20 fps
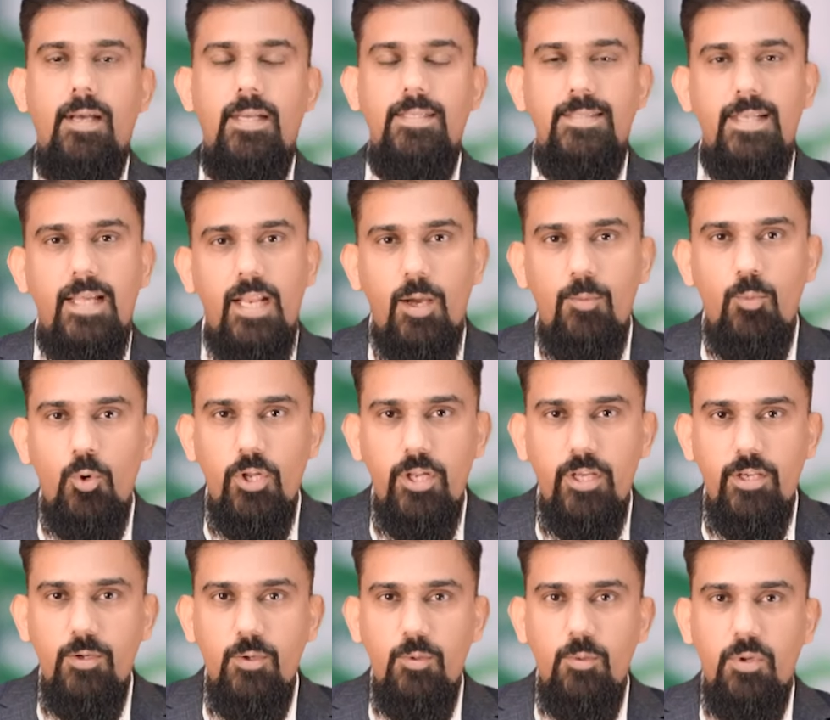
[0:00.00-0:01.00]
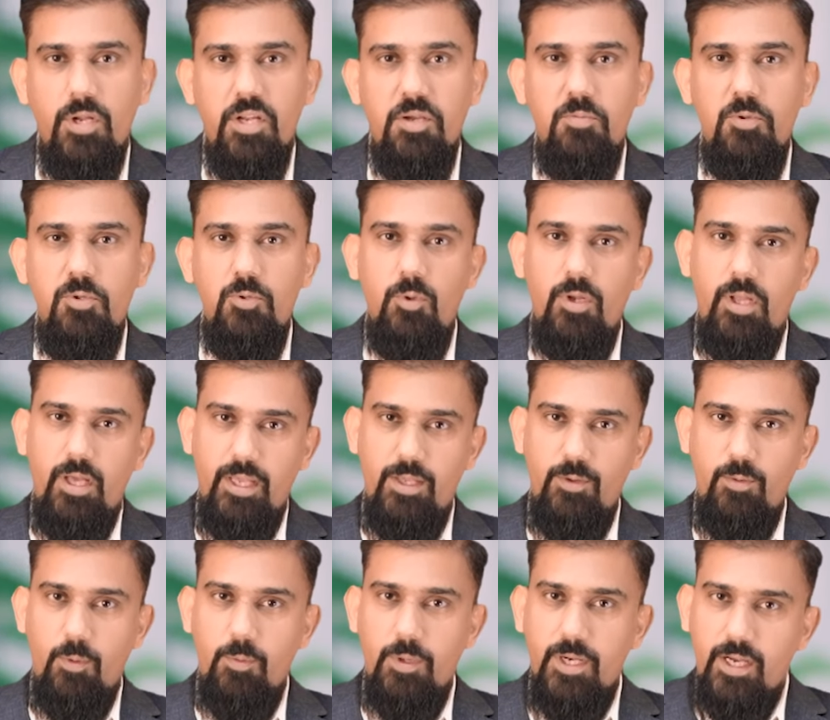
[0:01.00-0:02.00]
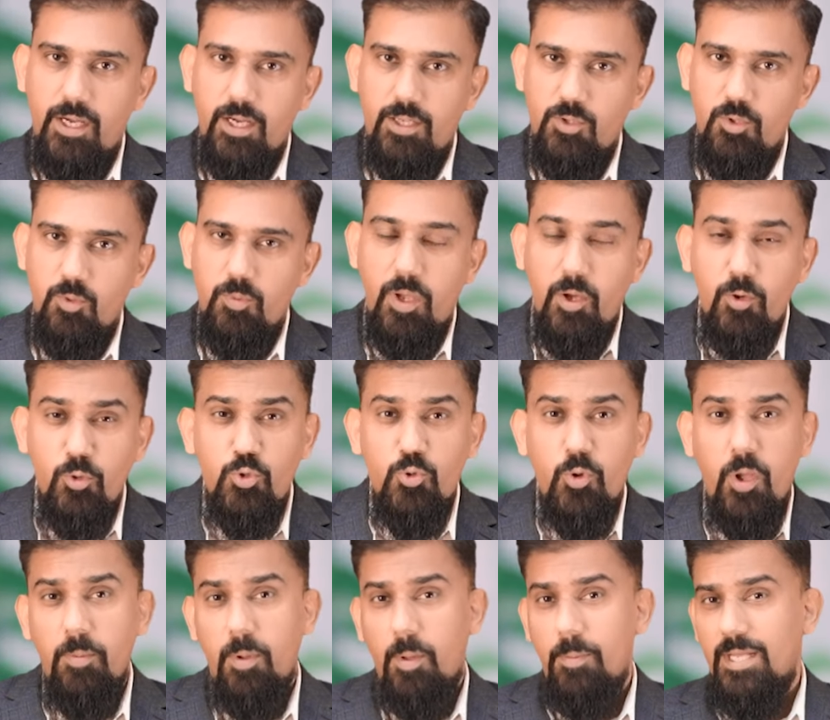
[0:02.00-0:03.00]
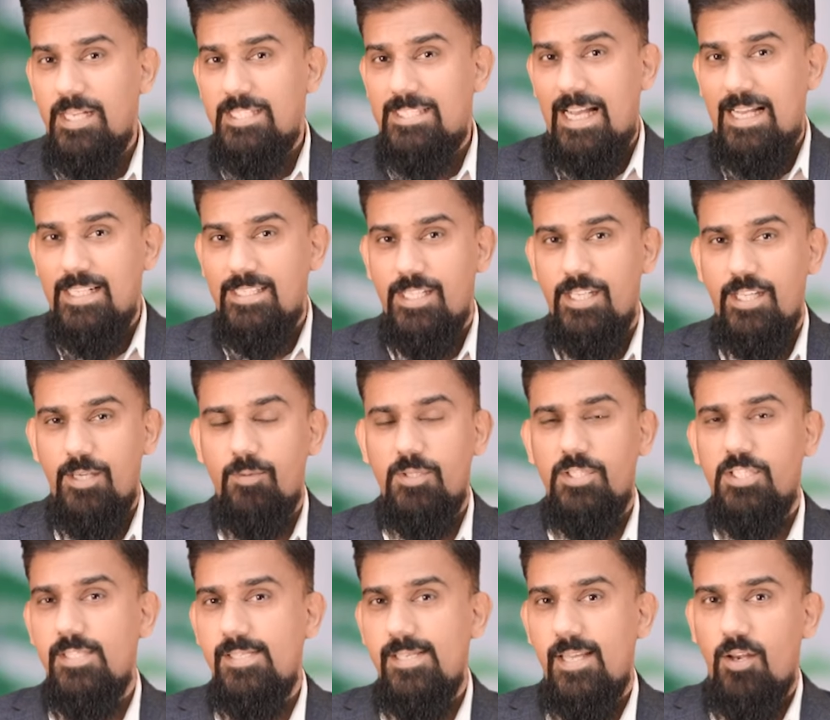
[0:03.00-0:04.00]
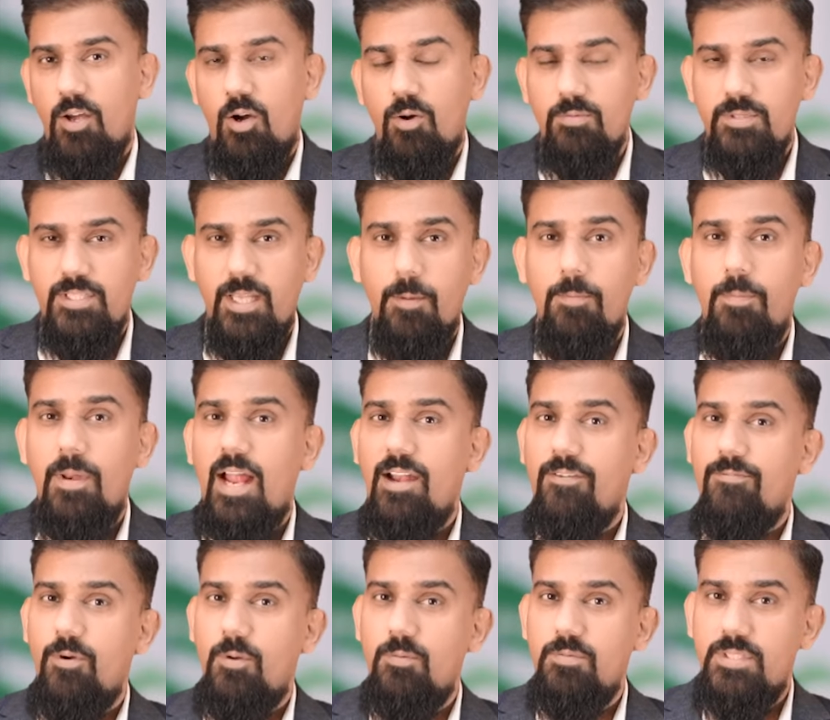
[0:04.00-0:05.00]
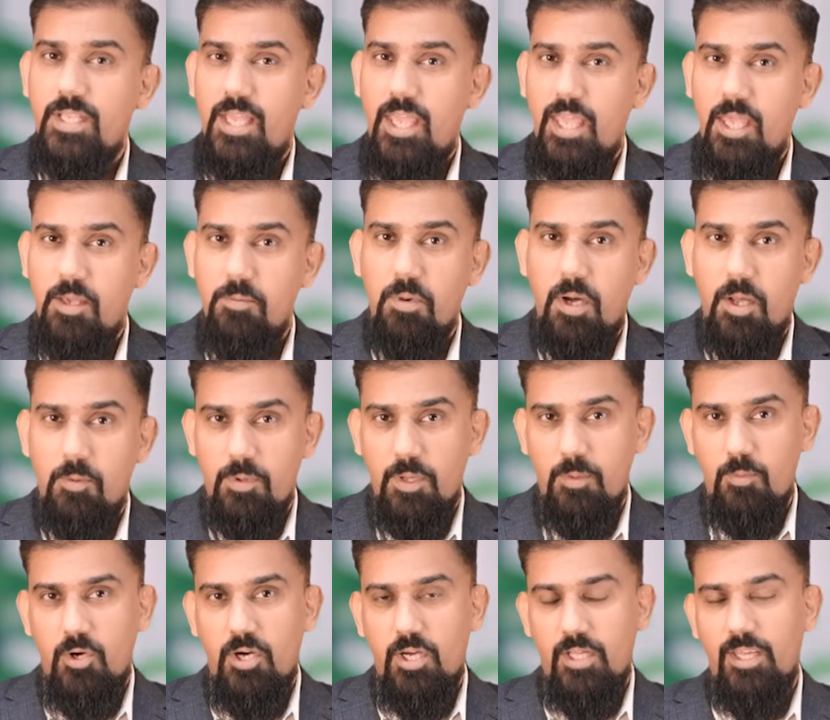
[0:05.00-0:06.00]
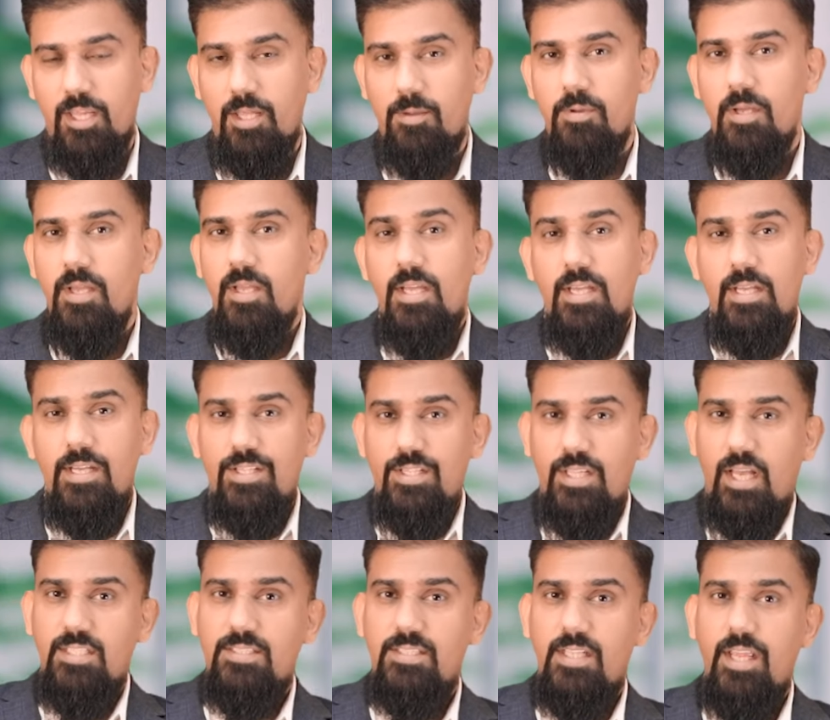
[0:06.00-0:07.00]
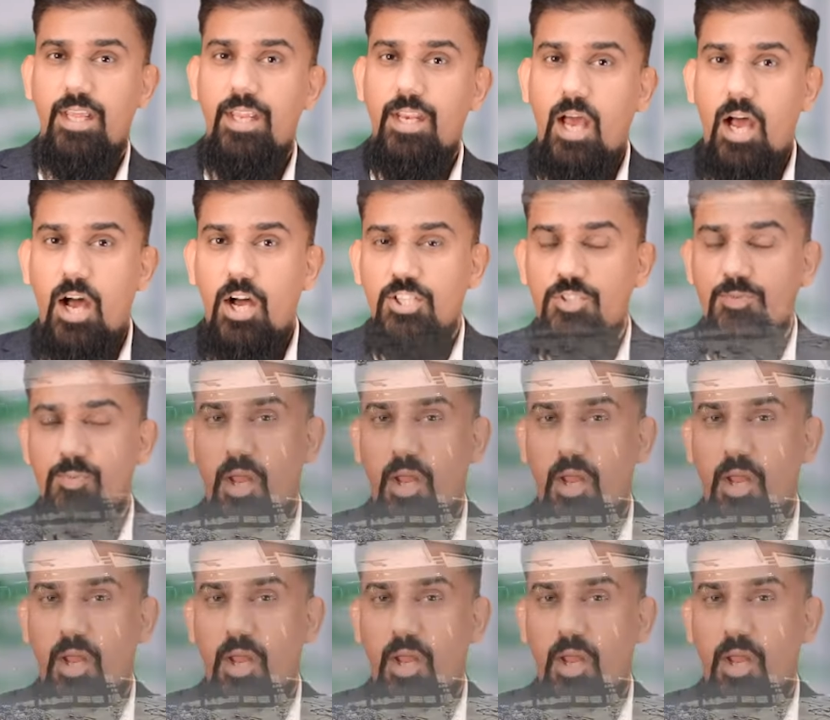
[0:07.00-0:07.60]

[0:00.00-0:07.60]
अस्सलाम वालेकुम वरहमतुल्लाहि वबरकatuह मैं हूं शुएब हमीद टाइटेनियम एजेंसी एंड होम्स के प्लेटफॉर्म से एक बार फिर मुखातिब नाजरीन आज